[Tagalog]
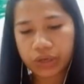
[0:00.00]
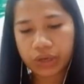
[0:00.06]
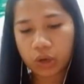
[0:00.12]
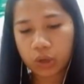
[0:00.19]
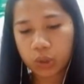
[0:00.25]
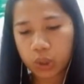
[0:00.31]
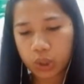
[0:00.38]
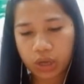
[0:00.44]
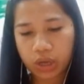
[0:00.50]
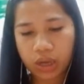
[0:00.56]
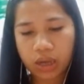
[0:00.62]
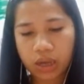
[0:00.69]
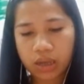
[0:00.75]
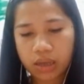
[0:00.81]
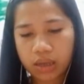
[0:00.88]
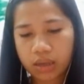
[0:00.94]
daw siya.
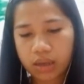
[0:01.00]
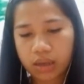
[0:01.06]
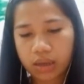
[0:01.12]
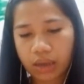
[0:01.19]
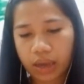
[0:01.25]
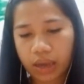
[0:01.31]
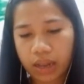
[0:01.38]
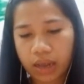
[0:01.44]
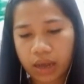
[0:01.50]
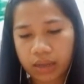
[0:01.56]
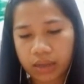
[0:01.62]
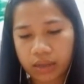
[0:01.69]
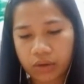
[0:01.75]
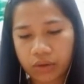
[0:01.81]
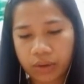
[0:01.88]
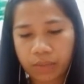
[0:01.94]

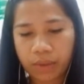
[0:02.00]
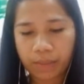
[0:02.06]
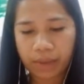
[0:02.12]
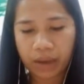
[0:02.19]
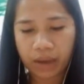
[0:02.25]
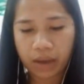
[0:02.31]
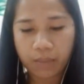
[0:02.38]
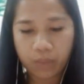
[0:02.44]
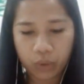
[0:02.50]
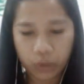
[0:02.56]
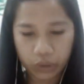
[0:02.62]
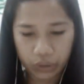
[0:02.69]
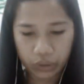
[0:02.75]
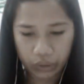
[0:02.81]
Kailangan daw niya magpagamot.